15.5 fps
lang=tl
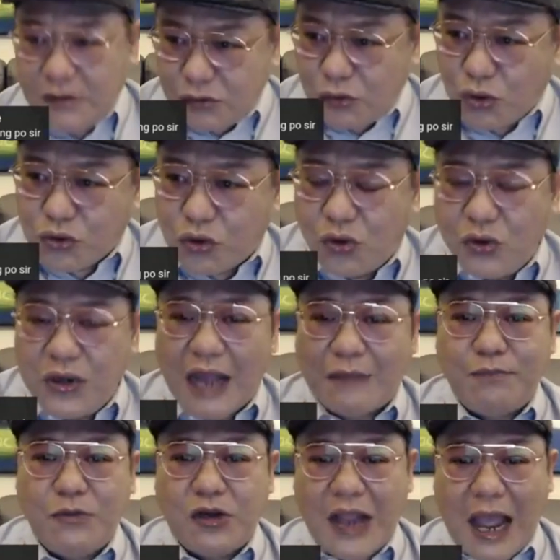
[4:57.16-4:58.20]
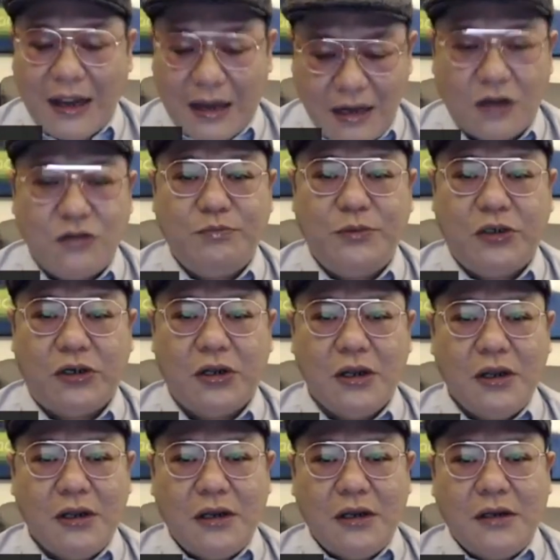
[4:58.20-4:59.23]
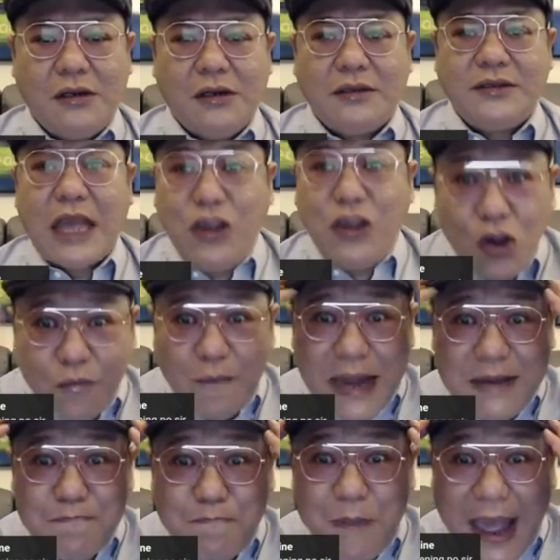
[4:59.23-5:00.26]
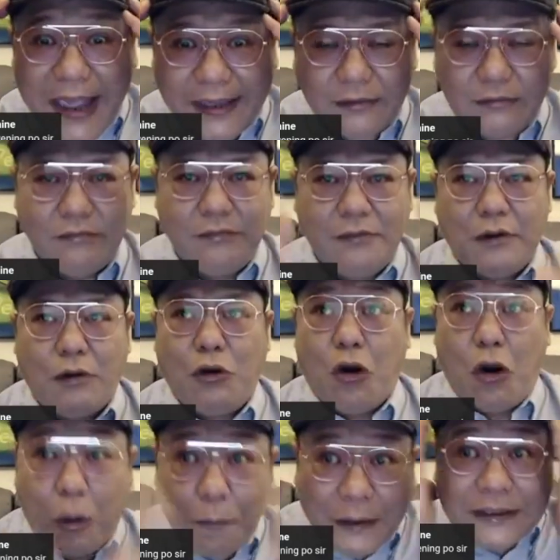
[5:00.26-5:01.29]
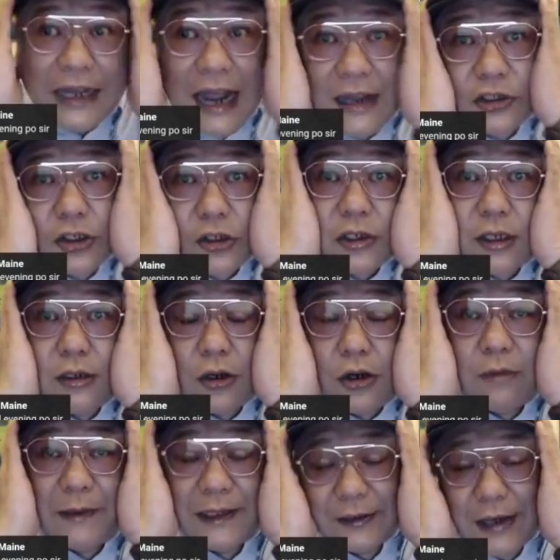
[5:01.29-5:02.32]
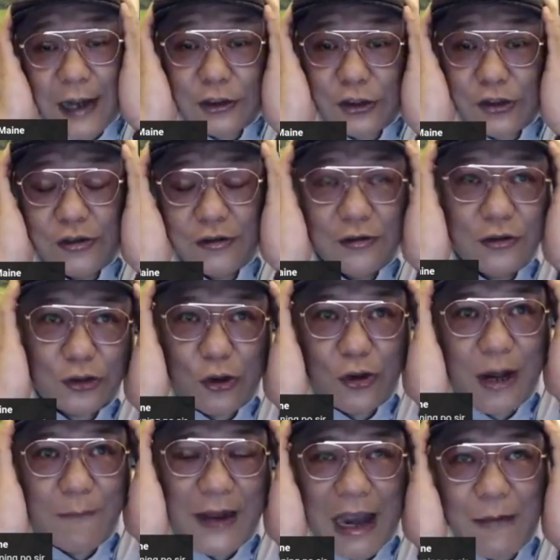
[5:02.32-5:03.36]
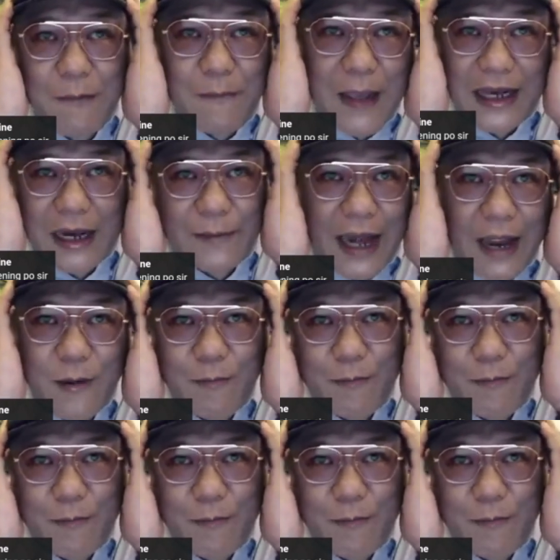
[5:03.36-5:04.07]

Tutulak mo, gagalaw mo. The human mind, law of attraction eh, law of attraction. Gusto ko lang maraming pera, maraming